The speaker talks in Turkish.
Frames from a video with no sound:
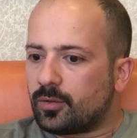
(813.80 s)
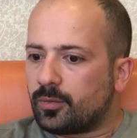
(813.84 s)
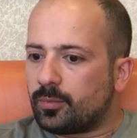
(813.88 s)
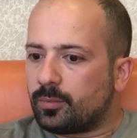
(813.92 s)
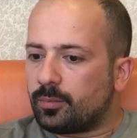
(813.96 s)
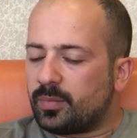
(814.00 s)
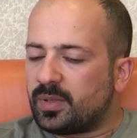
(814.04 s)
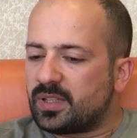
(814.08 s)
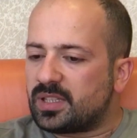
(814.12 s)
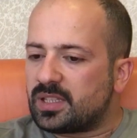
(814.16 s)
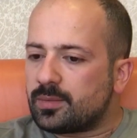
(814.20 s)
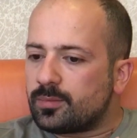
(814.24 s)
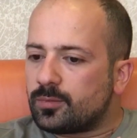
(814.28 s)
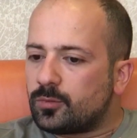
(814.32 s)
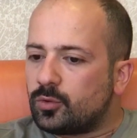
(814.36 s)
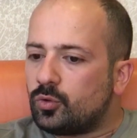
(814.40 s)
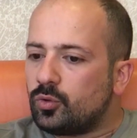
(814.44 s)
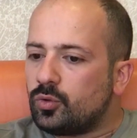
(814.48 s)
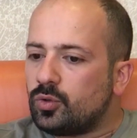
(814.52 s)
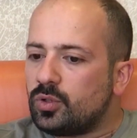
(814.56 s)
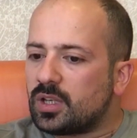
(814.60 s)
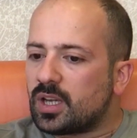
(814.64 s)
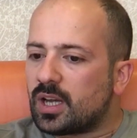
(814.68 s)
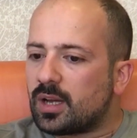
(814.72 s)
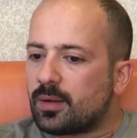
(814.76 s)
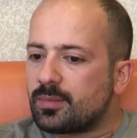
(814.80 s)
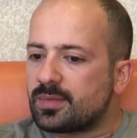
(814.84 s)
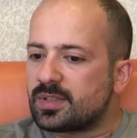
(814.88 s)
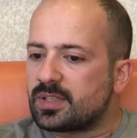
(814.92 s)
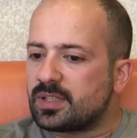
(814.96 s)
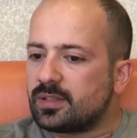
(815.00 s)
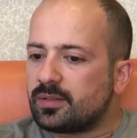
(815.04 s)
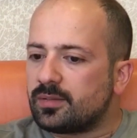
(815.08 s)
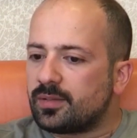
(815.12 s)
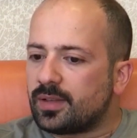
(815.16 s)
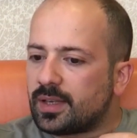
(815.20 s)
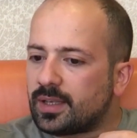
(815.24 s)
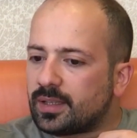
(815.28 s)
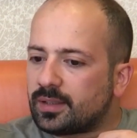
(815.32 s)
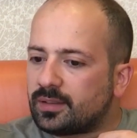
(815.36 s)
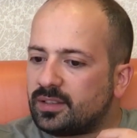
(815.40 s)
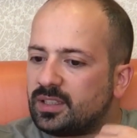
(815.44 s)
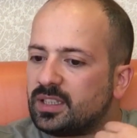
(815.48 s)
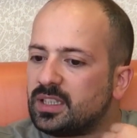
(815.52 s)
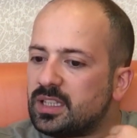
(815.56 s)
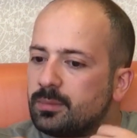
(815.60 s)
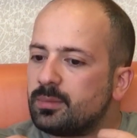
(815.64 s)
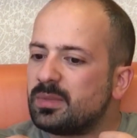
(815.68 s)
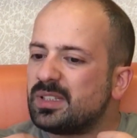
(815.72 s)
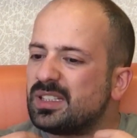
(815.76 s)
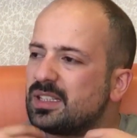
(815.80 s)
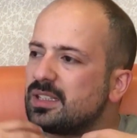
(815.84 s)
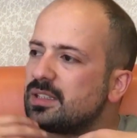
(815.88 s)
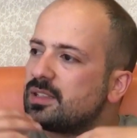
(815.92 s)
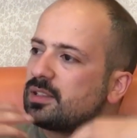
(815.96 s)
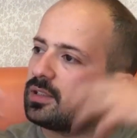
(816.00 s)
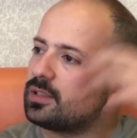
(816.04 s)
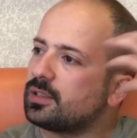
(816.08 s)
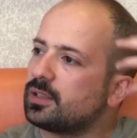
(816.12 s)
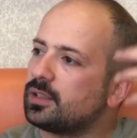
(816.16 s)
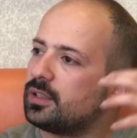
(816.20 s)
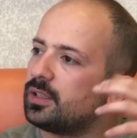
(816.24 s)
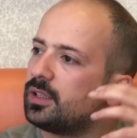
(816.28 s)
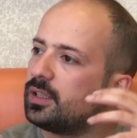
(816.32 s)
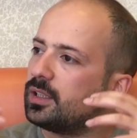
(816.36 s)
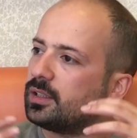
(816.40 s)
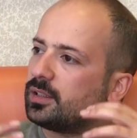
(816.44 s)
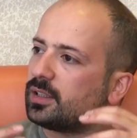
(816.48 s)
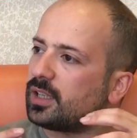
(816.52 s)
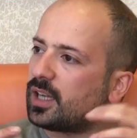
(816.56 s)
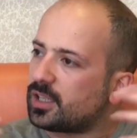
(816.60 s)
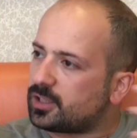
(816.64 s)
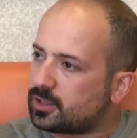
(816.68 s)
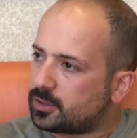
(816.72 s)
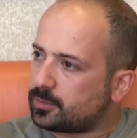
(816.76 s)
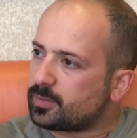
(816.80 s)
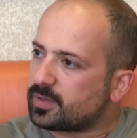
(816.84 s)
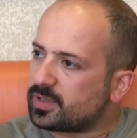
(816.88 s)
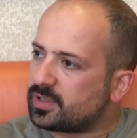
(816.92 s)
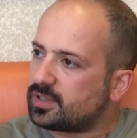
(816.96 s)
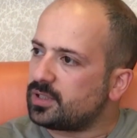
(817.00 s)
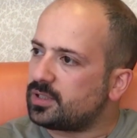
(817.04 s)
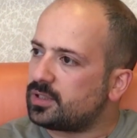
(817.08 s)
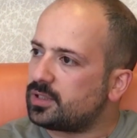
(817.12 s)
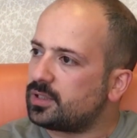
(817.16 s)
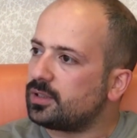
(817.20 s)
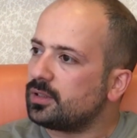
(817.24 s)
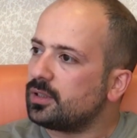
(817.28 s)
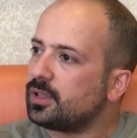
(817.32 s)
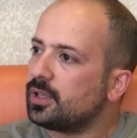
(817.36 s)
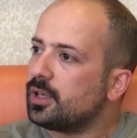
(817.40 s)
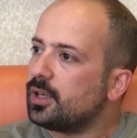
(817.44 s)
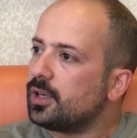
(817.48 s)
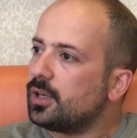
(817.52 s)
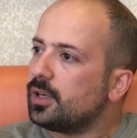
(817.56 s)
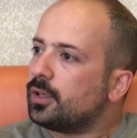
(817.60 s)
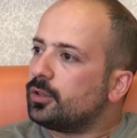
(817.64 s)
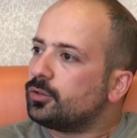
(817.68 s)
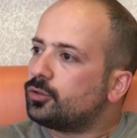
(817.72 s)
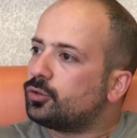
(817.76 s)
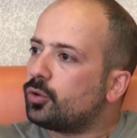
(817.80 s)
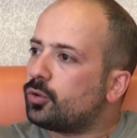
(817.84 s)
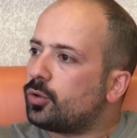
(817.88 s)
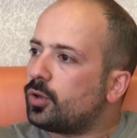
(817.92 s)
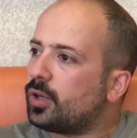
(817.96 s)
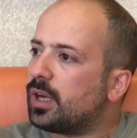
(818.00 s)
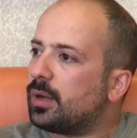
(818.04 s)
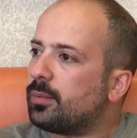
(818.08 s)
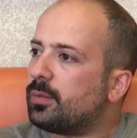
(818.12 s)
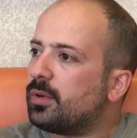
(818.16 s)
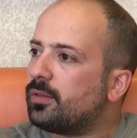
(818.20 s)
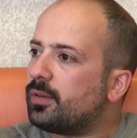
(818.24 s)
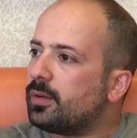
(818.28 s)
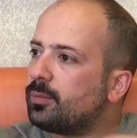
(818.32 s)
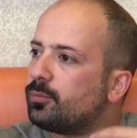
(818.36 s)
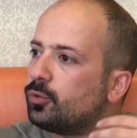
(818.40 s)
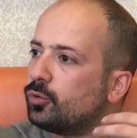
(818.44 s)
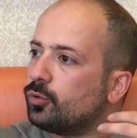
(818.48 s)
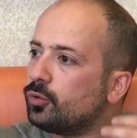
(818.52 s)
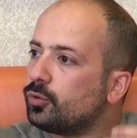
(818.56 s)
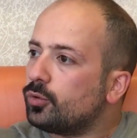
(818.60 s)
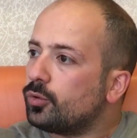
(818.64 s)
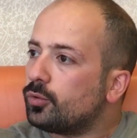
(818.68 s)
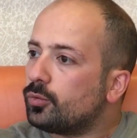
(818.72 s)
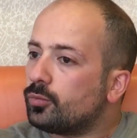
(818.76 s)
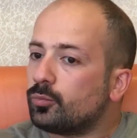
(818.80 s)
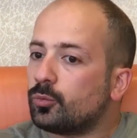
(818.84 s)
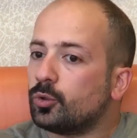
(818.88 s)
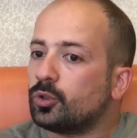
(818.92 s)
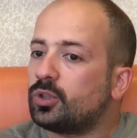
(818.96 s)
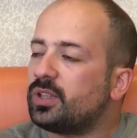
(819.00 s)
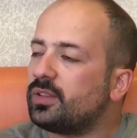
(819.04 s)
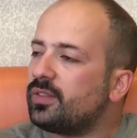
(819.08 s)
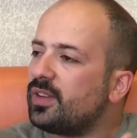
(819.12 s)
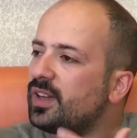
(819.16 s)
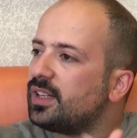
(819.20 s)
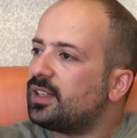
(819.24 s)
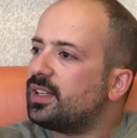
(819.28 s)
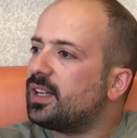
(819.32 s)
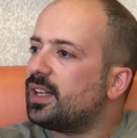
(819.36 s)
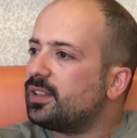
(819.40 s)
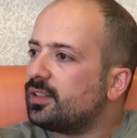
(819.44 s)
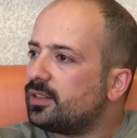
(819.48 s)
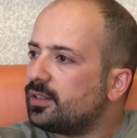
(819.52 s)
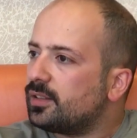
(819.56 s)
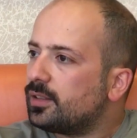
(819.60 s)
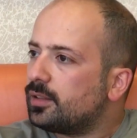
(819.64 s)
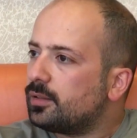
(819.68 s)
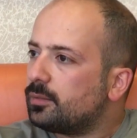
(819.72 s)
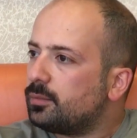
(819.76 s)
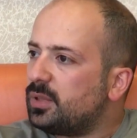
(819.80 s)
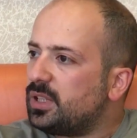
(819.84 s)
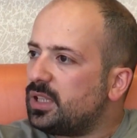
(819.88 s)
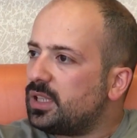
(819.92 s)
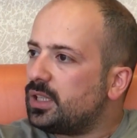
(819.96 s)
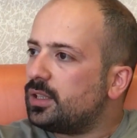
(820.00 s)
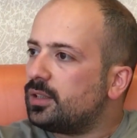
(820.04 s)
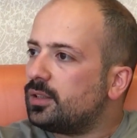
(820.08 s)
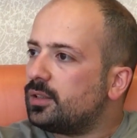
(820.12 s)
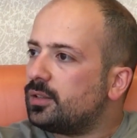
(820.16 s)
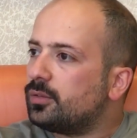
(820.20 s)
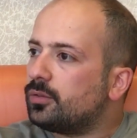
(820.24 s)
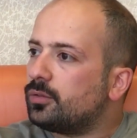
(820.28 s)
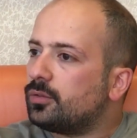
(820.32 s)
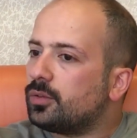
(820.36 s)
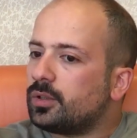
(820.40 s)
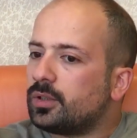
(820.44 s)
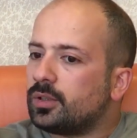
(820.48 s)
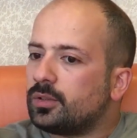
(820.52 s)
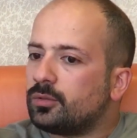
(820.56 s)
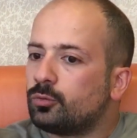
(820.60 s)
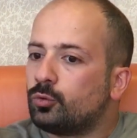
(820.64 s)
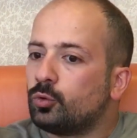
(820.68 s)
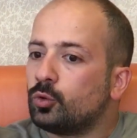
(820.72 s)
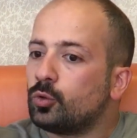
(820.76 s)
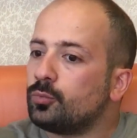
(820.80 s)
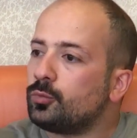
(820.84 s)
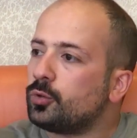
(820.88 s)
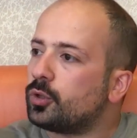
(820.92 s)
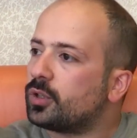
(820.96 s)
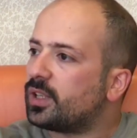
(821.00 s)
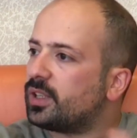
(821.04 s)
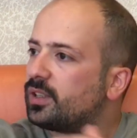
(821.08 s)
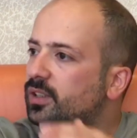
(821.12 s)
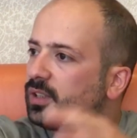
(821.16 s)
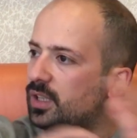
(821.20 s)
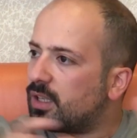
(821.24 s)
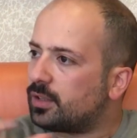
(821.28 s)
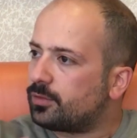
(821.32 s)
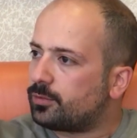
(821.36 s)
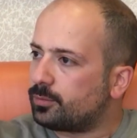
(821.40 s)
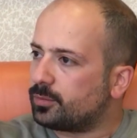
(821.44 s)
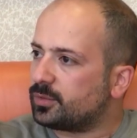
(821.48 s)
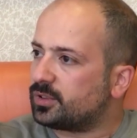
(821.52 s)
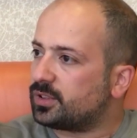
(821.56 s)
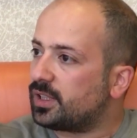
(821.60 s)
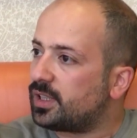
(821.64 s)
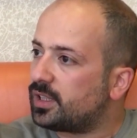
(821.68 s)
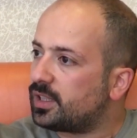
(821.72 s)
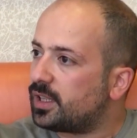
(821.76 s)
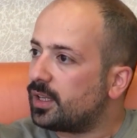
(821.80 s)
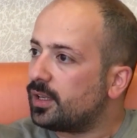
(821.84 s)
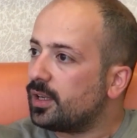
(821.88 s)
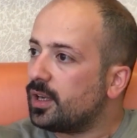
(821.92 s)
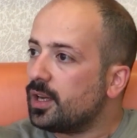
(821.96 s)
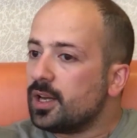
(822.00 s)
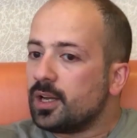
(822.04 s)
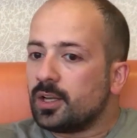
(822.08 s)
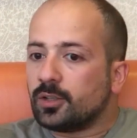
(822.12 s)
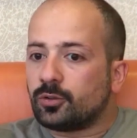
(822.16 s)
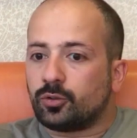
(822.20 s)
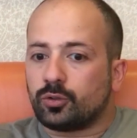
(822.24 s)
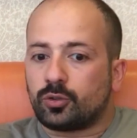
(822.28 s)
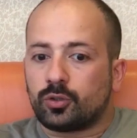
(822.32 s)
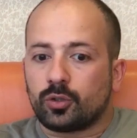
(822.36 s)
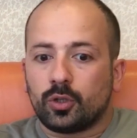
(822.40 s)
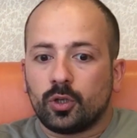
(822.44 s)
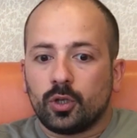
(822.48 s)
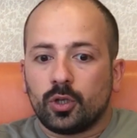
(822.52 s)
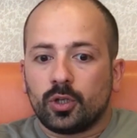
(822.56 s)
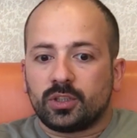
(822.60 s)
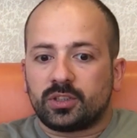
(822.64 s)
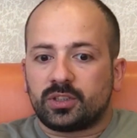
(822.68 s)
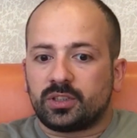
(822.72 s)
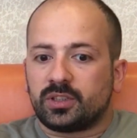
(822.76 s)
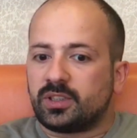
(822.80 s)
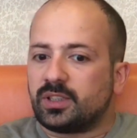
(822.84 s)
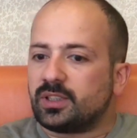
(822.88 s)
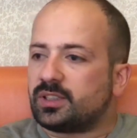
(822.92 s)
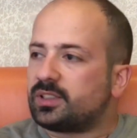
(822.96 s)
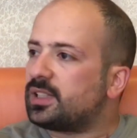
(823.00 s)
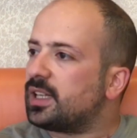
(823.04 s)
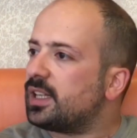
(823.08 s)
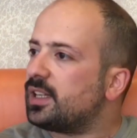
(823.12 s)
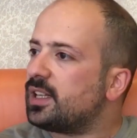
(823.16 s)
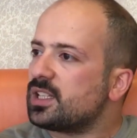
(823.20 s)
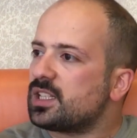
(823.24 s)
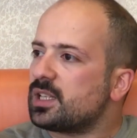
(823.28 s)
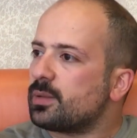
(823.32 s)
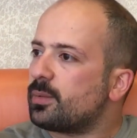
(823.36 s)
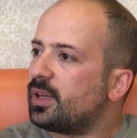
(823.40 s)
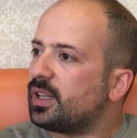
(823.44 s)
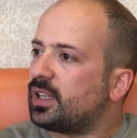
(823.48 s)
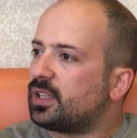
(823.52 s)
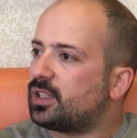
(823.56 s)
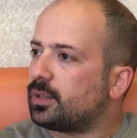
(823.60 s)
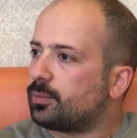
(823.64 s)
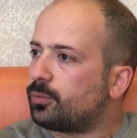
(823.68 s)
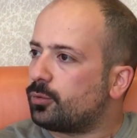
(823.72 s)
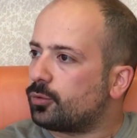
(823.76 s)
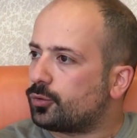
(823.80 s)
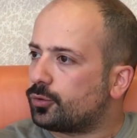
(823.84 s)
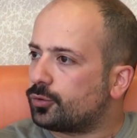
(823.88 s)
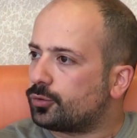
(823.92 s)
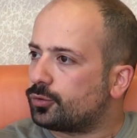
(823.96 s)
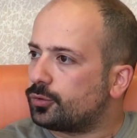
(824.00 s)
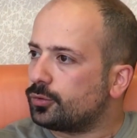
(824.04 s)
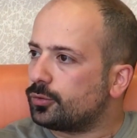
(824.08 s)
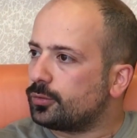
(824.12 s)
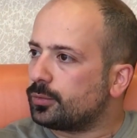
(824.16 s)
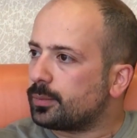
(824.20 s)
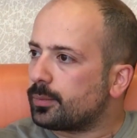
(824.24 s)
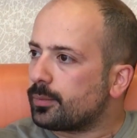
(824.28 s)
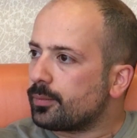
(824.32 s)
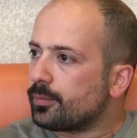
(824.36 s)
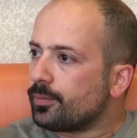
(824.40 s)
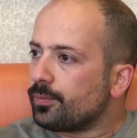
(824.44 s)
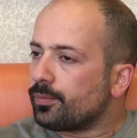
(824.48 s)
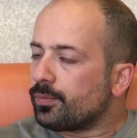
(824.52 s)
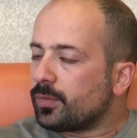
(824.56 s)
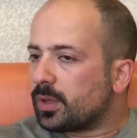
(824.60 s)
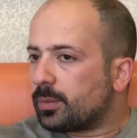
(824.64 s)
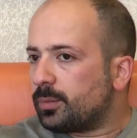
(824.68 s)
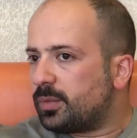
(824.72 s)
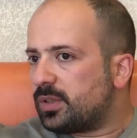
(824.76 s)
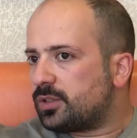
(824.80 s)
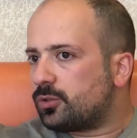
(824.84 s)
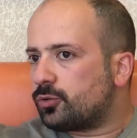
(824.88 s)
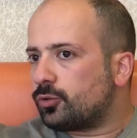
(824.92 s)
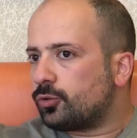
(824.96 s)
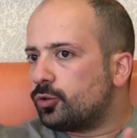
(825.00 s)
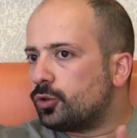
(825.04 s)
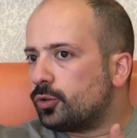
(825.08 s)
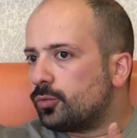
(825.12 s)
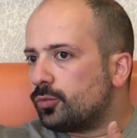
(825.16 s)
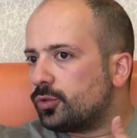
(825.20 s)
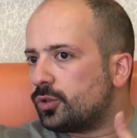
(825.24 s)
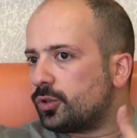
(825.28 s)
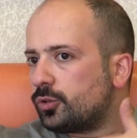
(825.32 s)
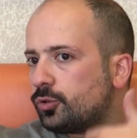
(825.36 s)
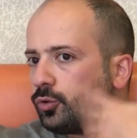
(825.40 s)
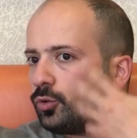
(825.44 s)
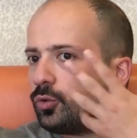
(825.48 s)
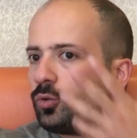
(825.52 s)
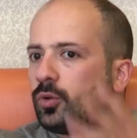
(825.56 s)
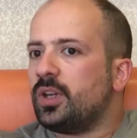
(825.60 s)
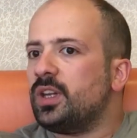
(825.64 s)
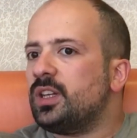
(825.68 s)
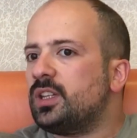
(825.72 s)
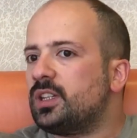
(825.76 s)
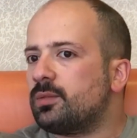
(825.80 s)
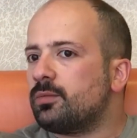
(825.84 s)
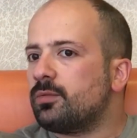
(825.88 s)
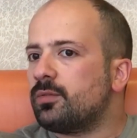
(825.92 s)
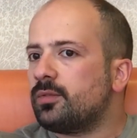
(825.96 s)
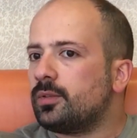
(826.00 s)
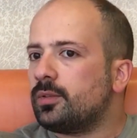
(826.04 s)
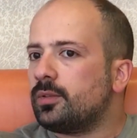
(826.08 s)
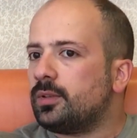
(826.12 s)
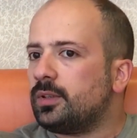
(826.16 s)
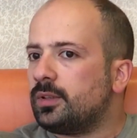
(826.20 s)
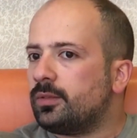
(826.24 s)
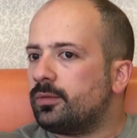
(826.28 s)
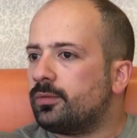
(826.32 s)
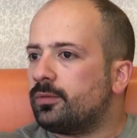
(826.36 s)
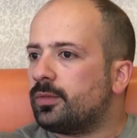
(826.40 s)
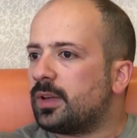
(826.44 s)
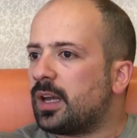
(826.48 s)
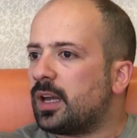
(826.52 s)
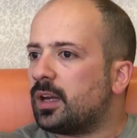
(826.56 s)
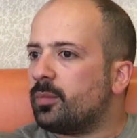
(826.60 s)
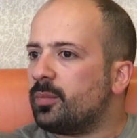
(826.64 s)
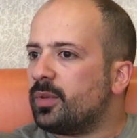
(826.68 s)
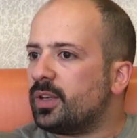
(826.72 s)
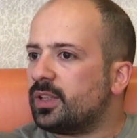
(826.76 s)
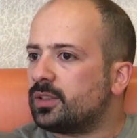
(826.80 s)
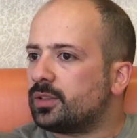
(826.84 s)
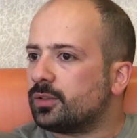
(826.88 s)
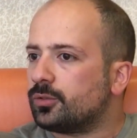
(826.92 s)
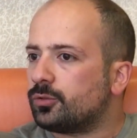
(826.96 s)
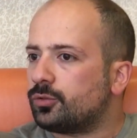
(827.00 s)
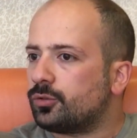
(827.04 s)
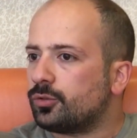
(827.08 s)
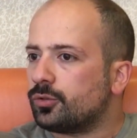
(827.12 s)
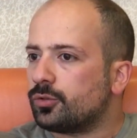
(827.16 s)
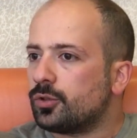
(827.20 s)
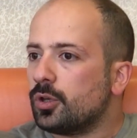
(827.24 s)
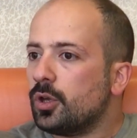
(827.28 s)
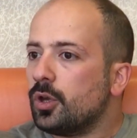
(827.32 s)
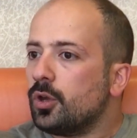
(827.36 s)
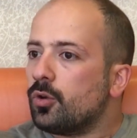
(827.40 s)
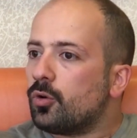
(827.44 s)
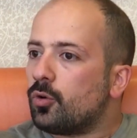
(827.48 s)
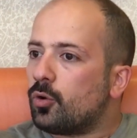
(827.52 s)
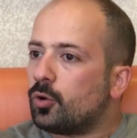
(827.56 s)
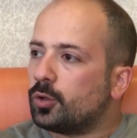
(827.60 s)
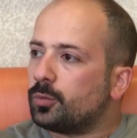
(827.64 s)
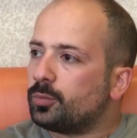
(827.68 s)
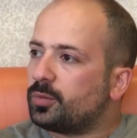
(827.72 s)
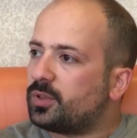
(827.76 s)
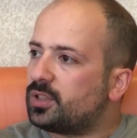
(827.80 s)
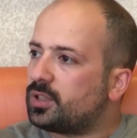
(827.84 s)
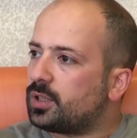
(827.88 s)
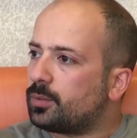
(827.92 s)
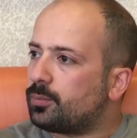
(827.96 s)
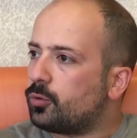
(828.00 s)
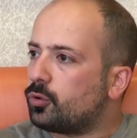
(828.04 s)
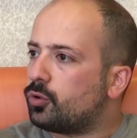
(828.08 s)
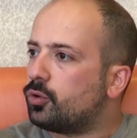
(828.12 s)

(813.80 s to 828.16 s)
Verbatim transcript: bizim dünyamızı ve dilimizin sınırlarını açması için çok önemli ve bunu motive eden bir durum yok etrafımızda. Neden? Hı. Çünkü şimdi sen ne zaman kitap okursun? Biz çocuğumuza şu eğitimi vermeye çalışıyoruz. Oğlum kitap